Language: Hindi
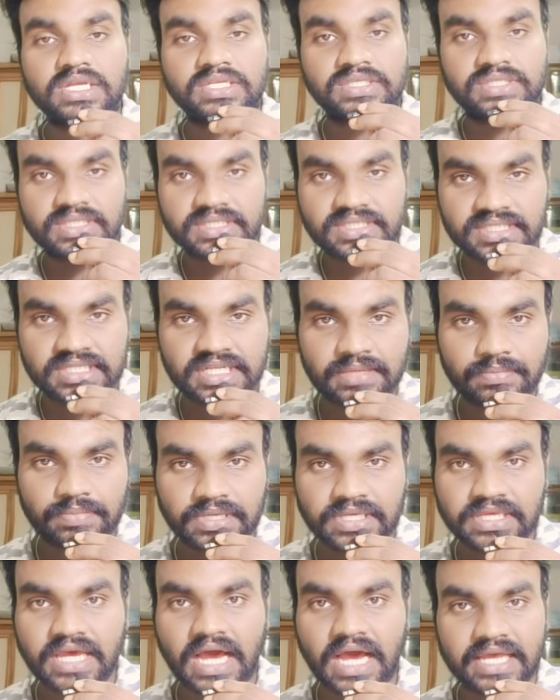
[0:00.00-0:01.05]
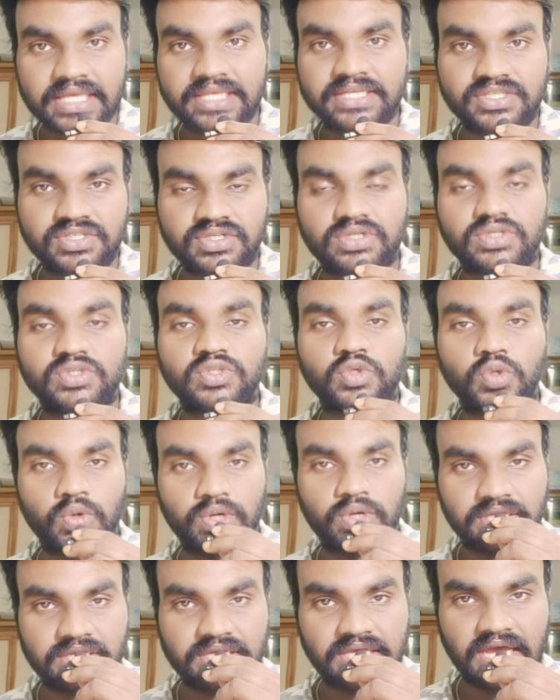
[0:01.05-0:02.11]
जिसने भी हाईएस्ट
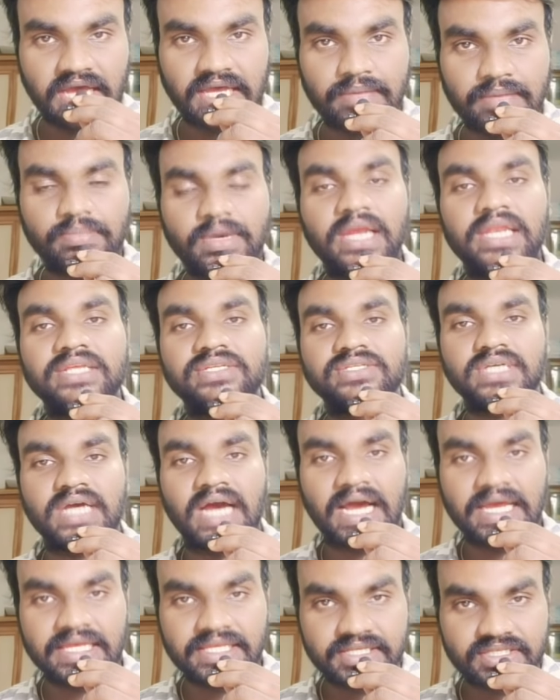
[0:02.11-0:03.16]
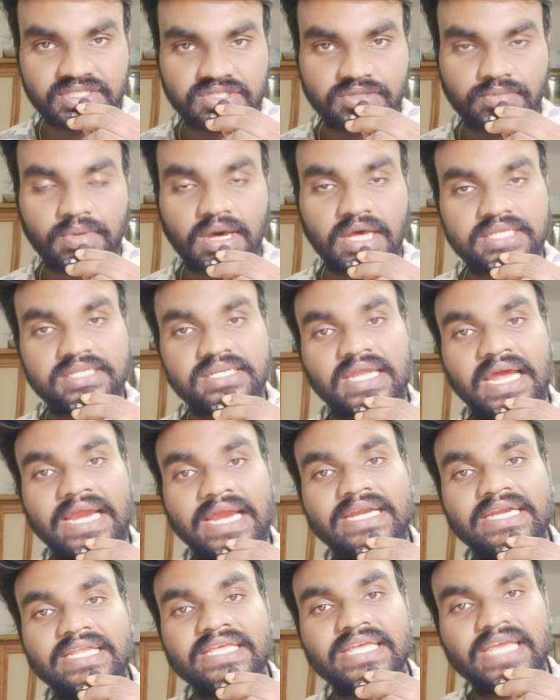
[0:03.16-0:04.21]
स्कोर किया है मान लीजिए हाईएस्ट मार्क
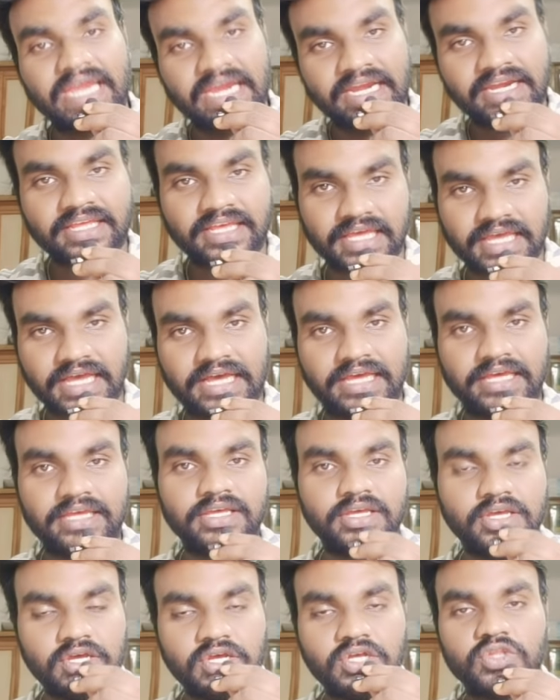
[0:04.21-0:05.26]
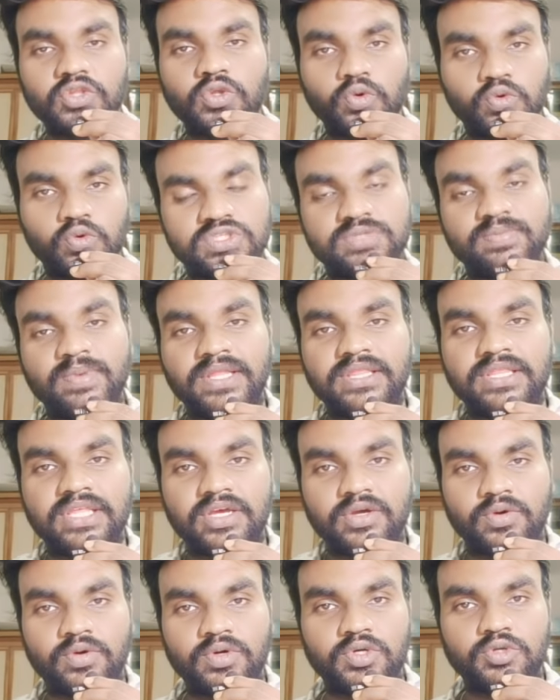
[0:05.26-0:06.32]
98 गया है तो उस बंदे
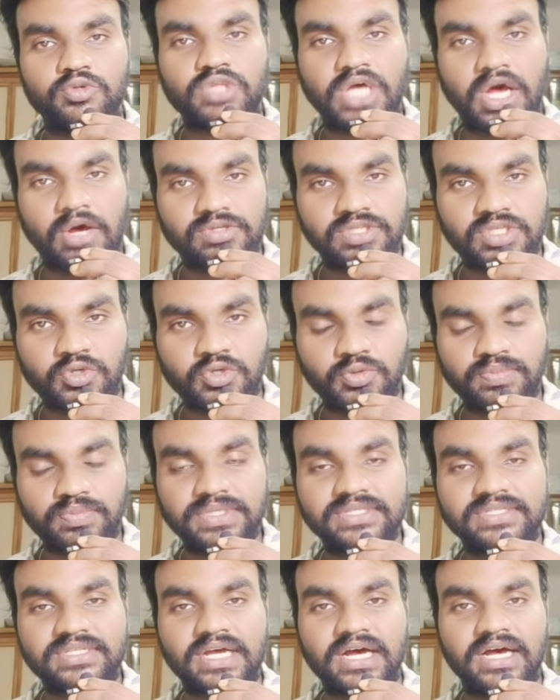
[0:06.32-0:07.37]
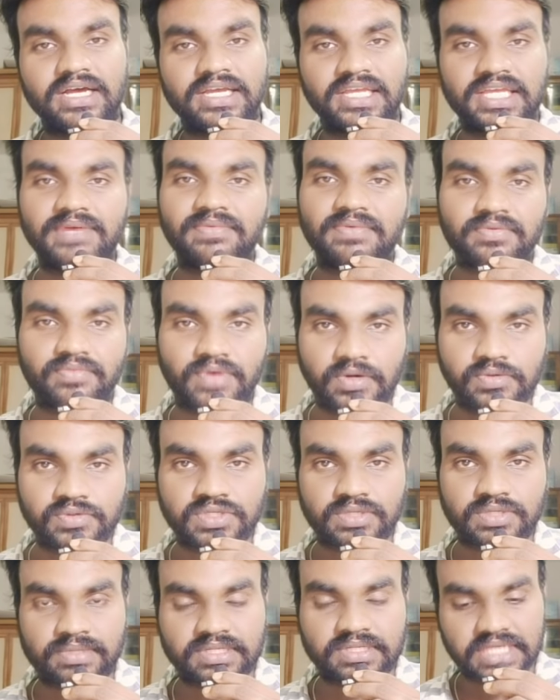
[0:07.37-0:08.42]
को टू थाउजेंड रुपीज़ का गिफ्ट
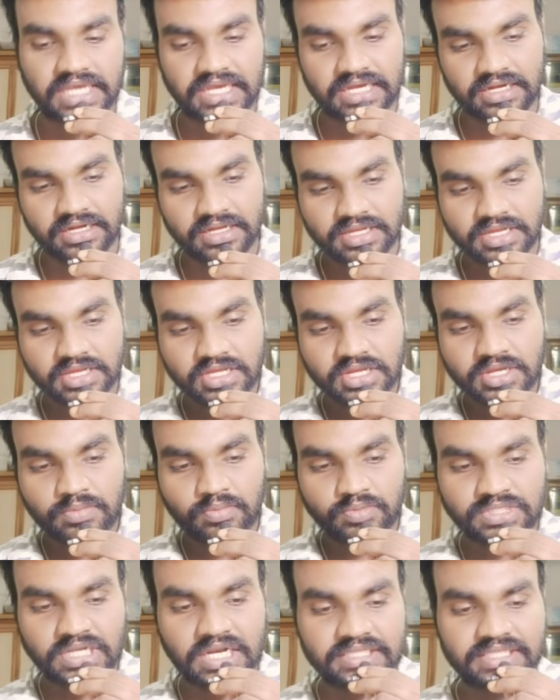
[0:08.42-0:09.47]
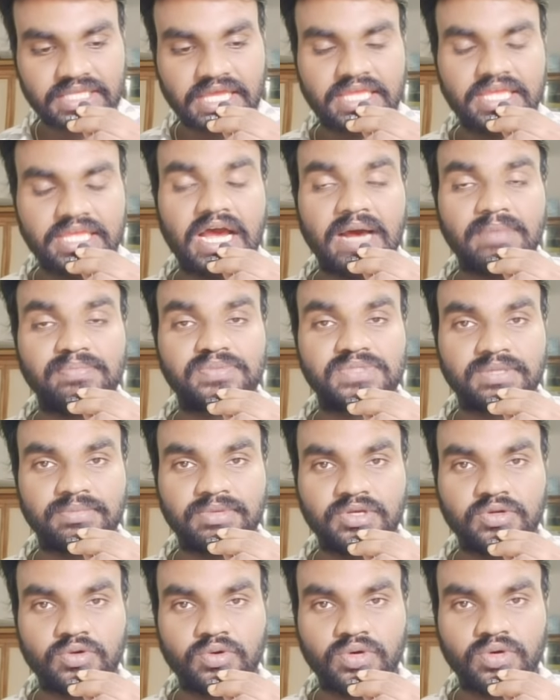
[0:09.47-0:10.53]
वाउचर मिल जाएगा मुझे लगता है ये आप
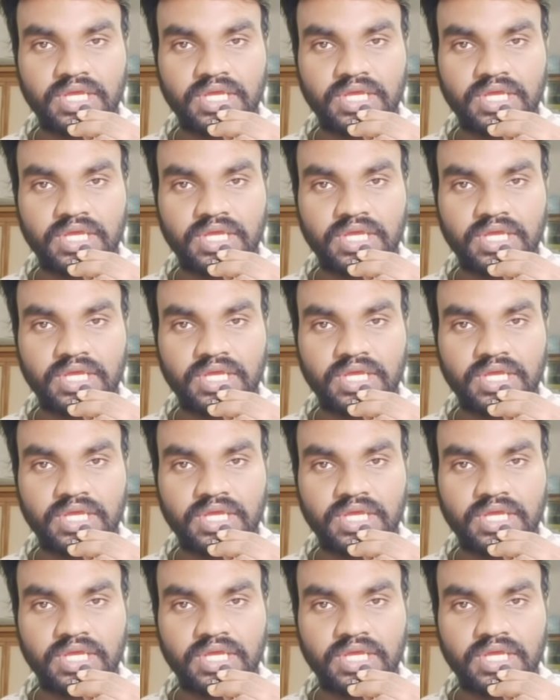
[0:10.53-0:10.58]
सभी को